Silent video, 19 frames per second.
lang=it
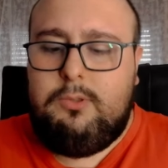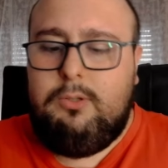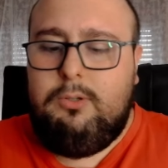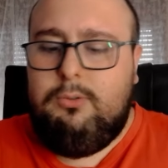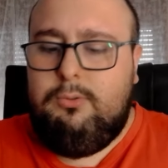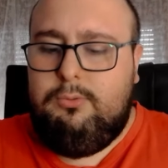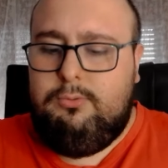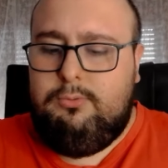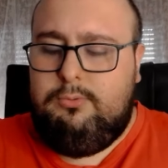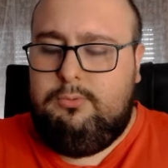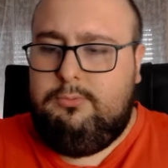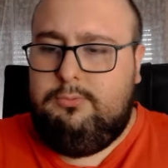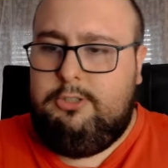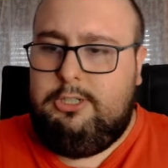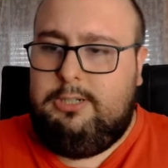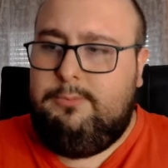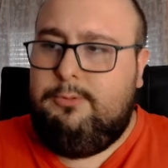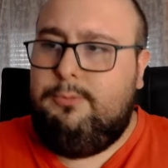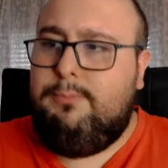un,
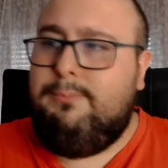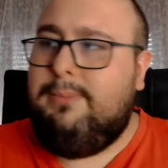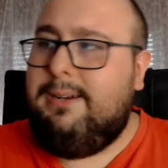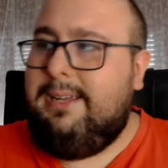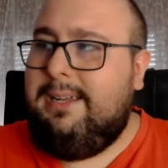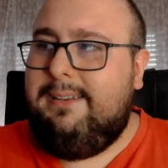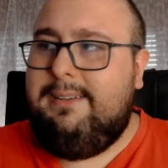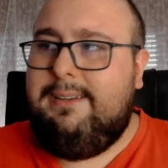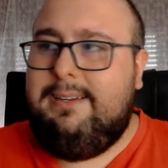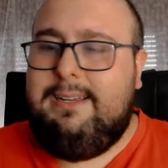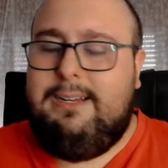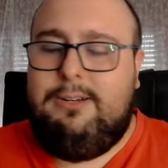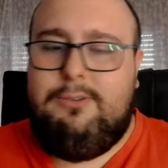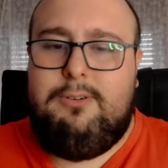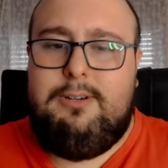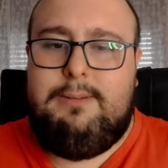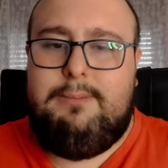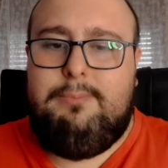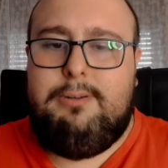diciamo, un brand che ha
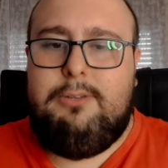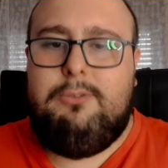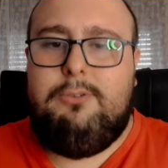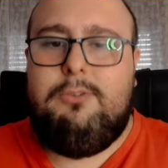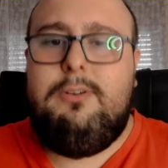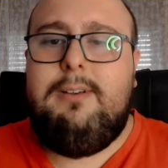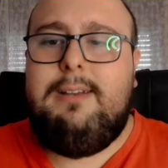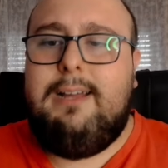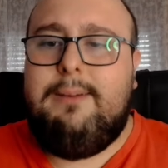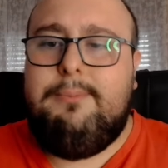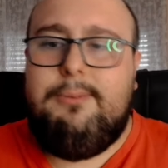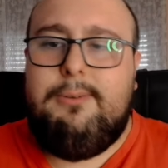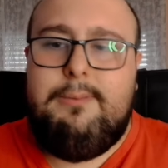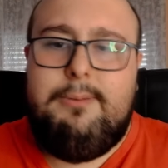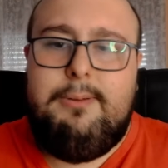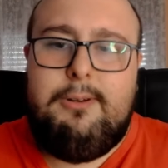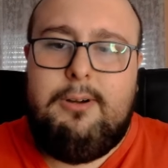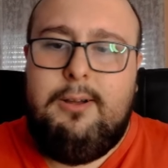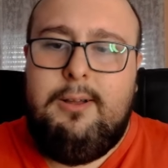collaborato con Napoli,
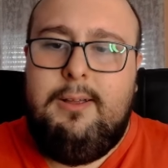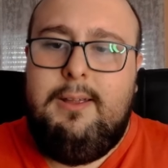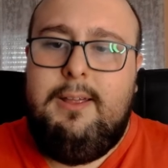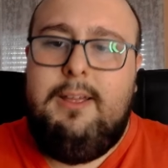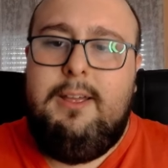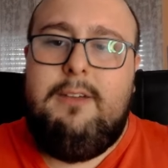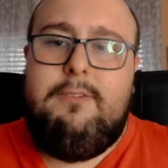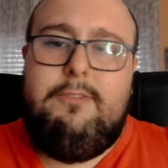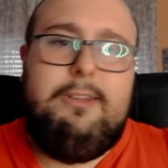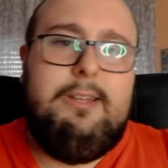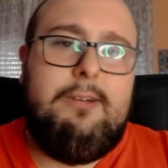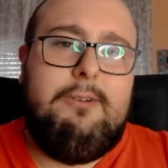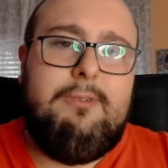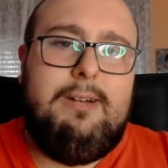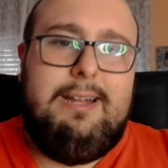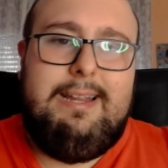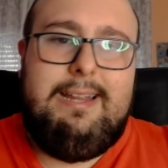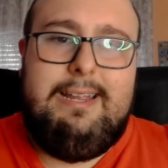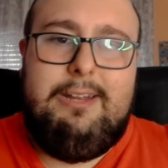però fino a
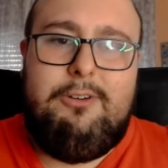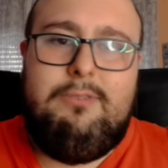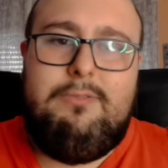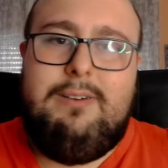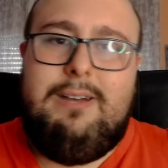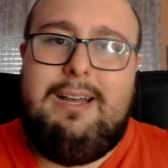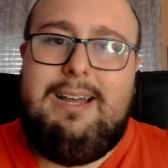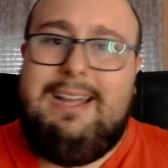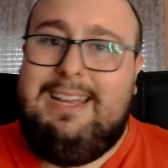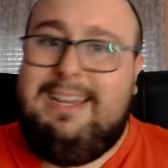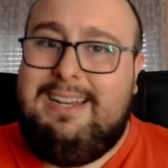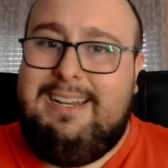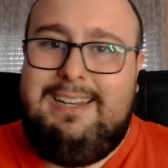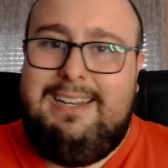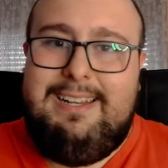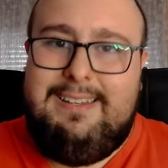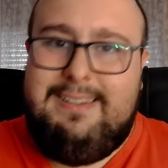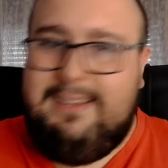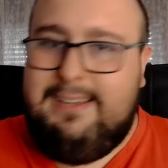qualche anno fa era
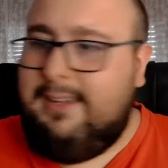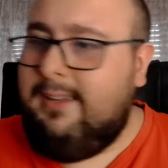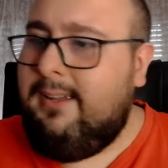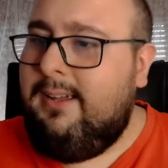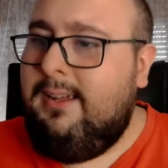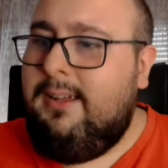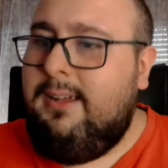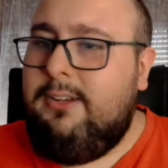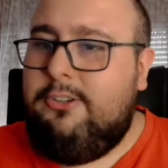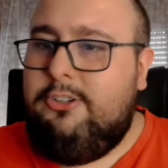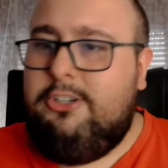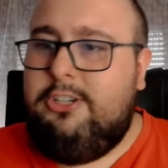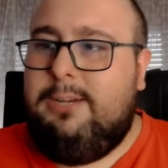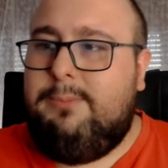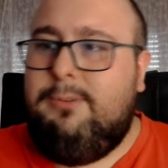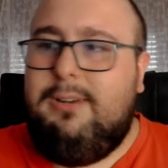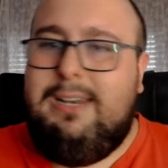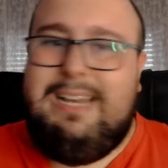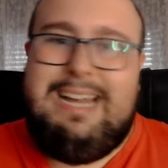Lete
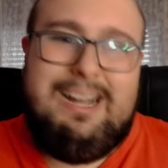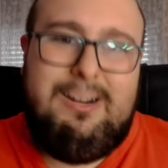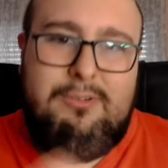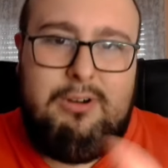diciamo l'acqua